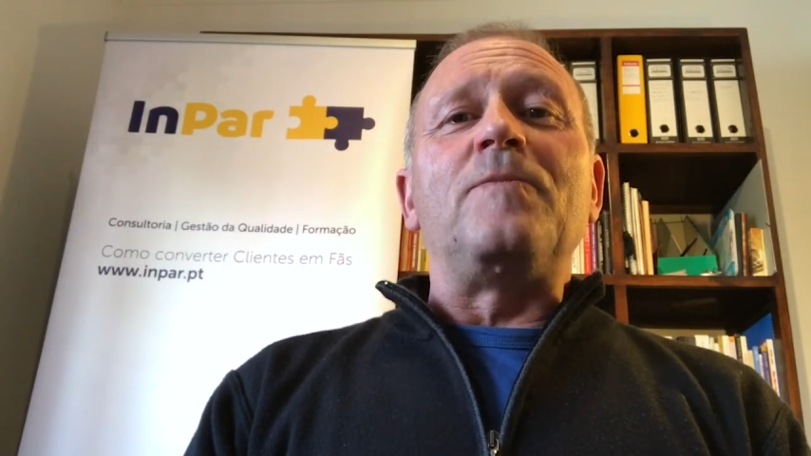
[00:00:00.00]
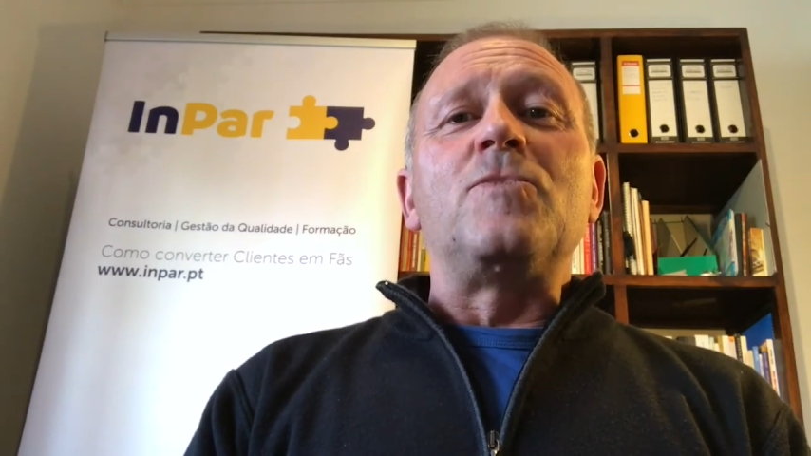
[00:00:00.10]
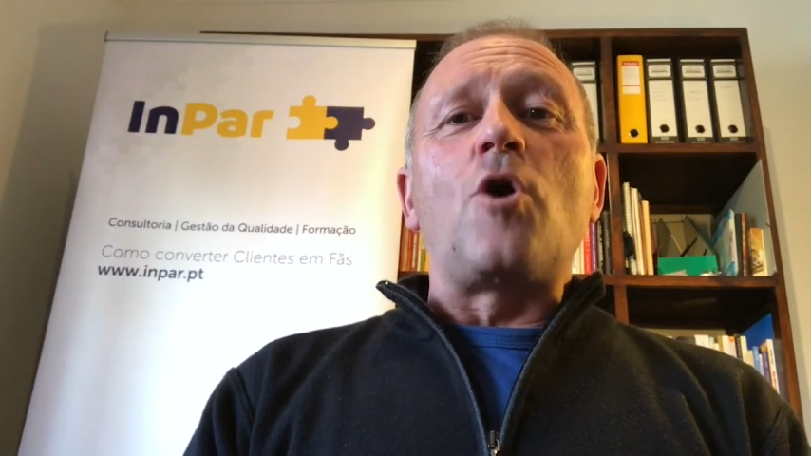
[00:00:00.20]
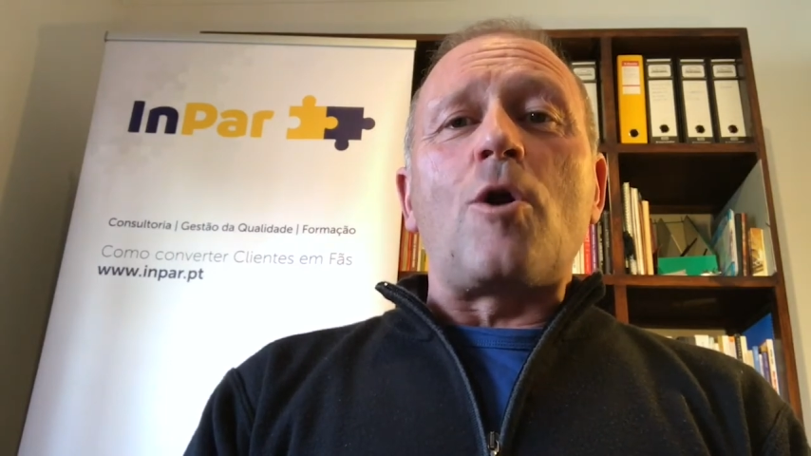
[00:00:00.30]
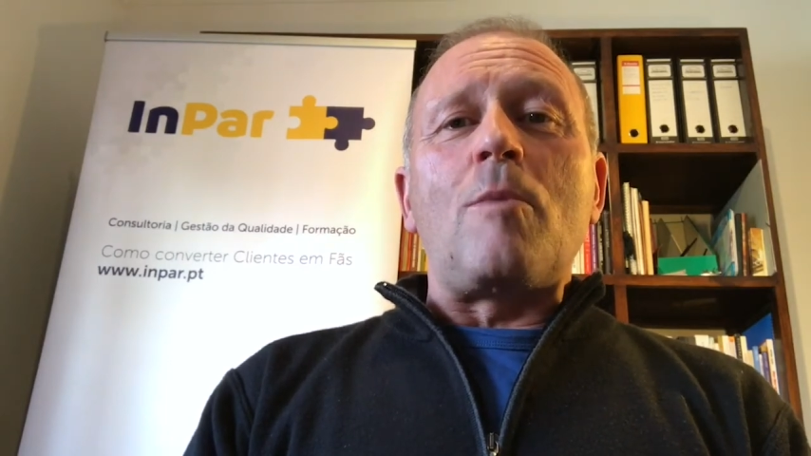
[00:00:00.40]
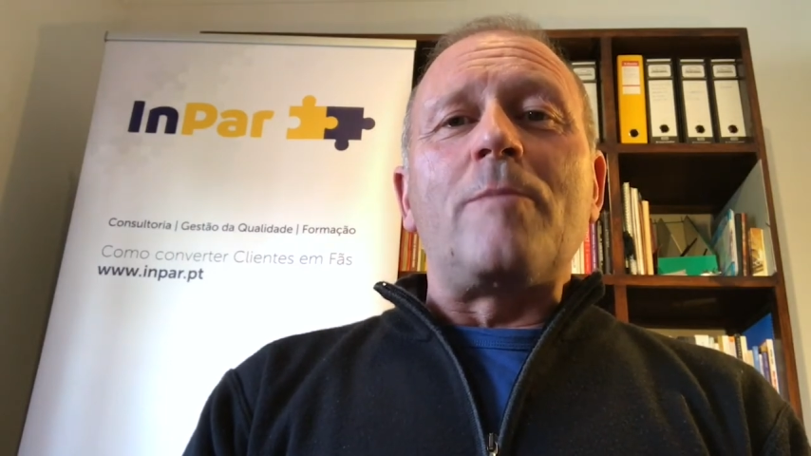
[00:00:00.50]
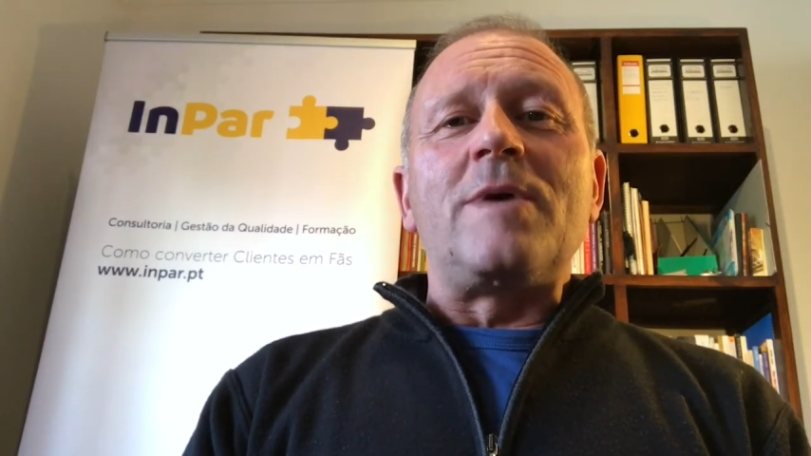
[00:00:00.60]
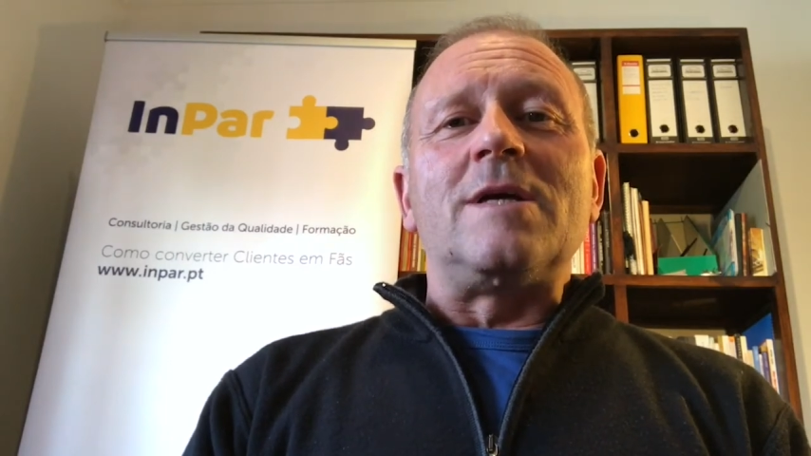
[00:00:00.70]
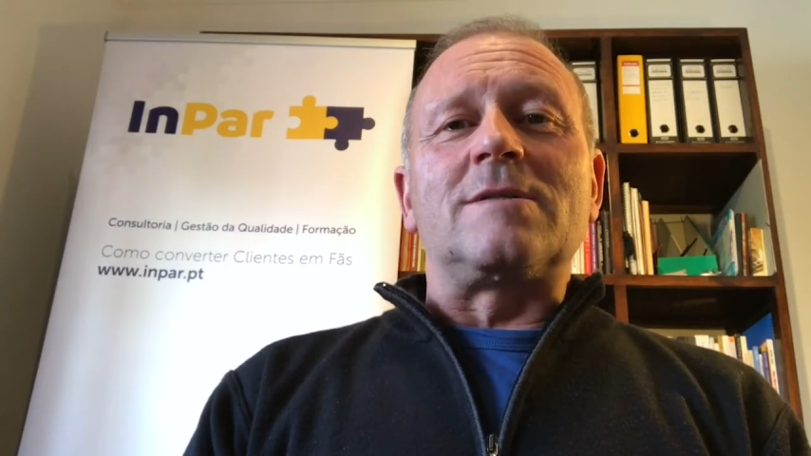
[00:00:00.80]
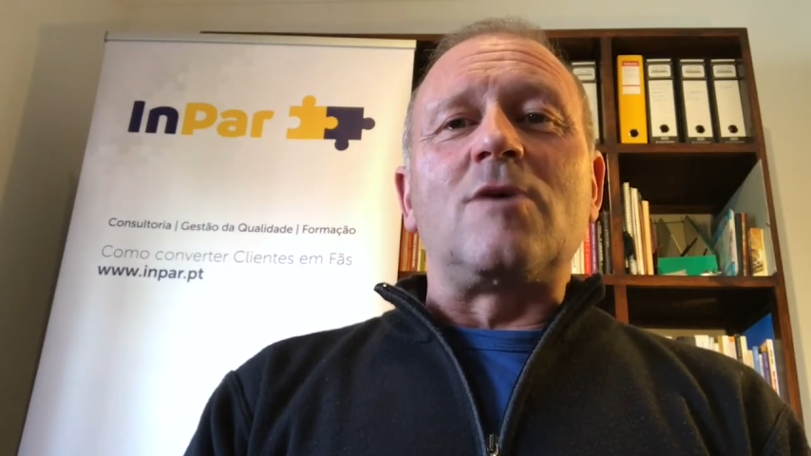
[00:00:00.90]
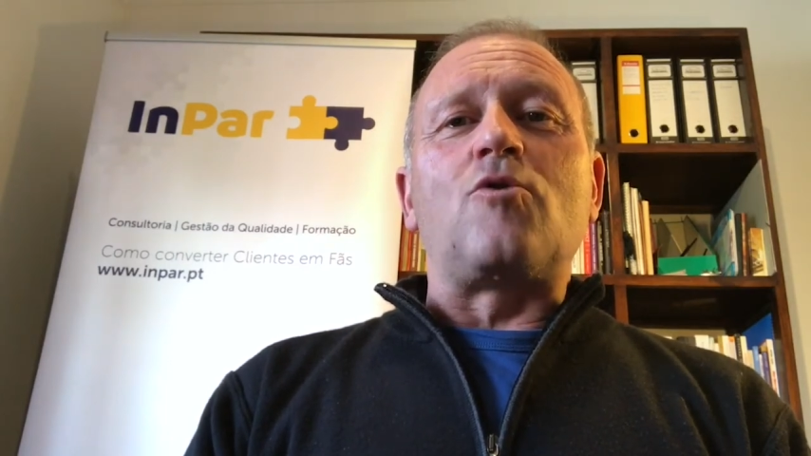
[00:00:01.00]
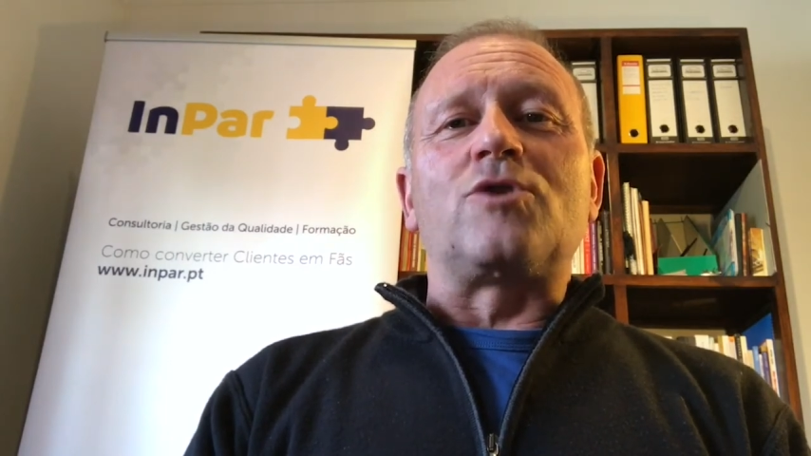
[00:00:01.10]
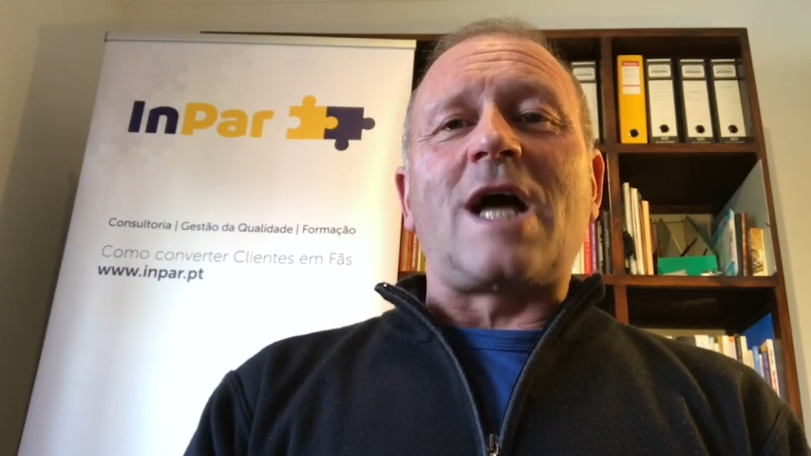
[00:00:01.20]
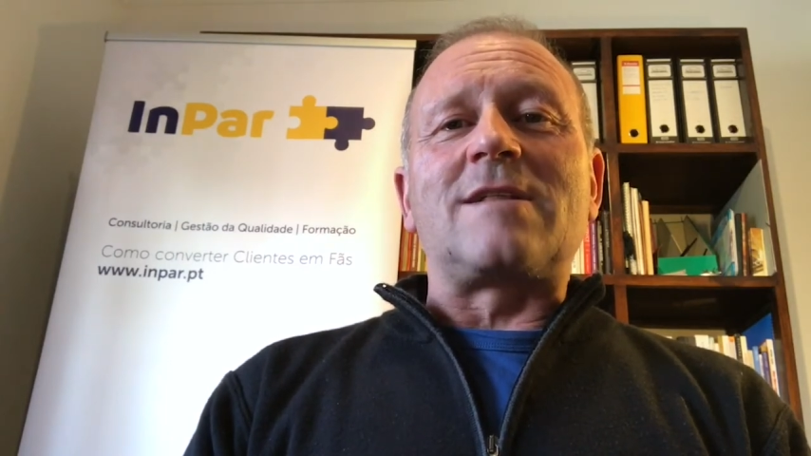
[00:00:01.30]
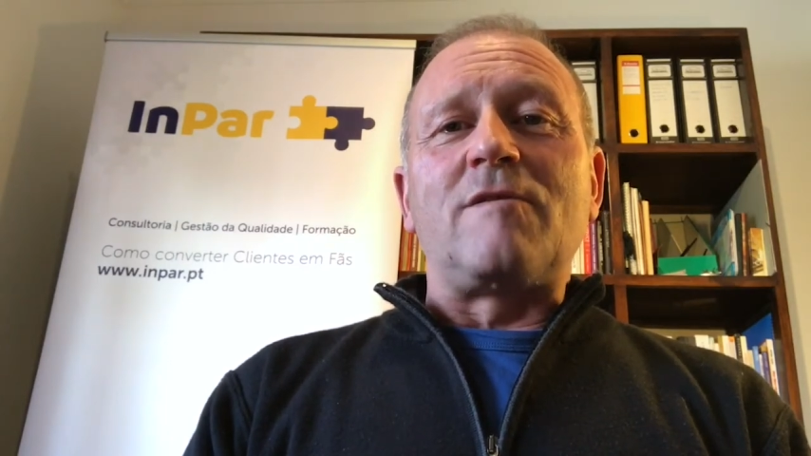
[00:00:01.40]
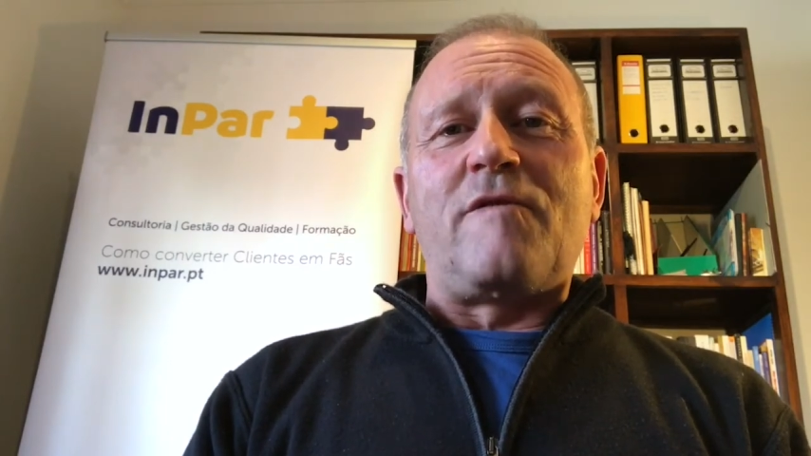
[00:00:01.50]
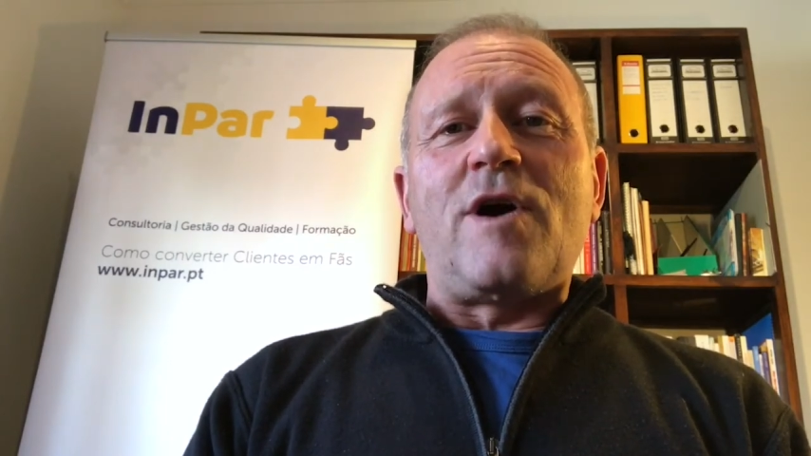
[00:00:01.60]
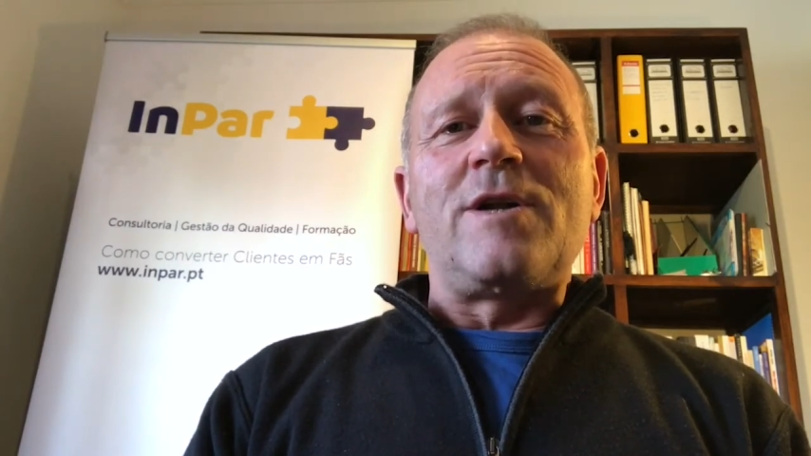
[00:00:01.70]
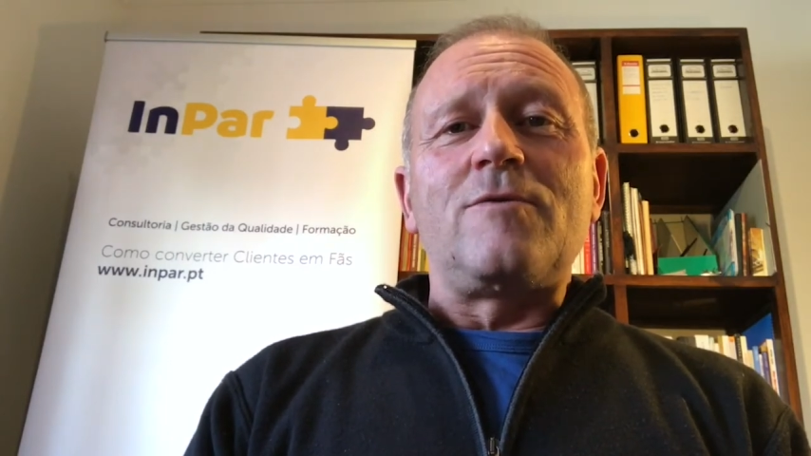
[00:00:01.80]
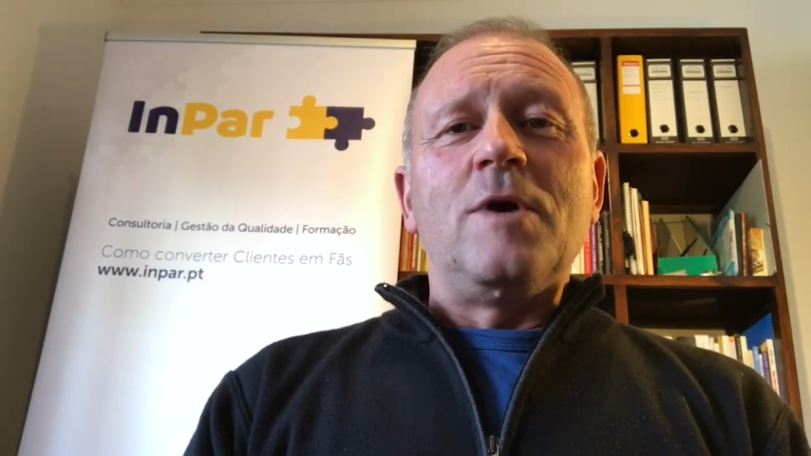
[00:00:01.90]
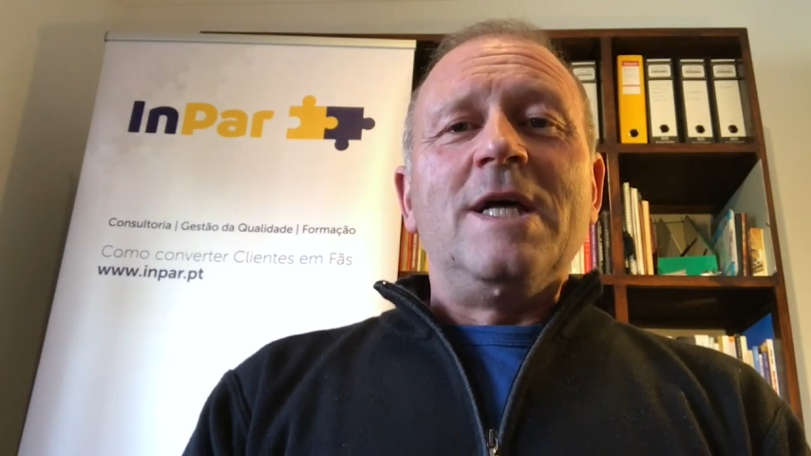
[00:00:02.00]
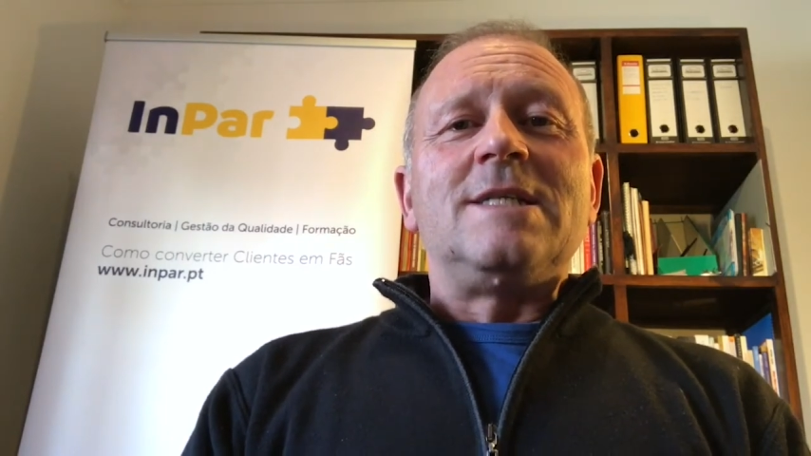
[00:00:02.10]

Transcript: normalmente de contacto telefónico,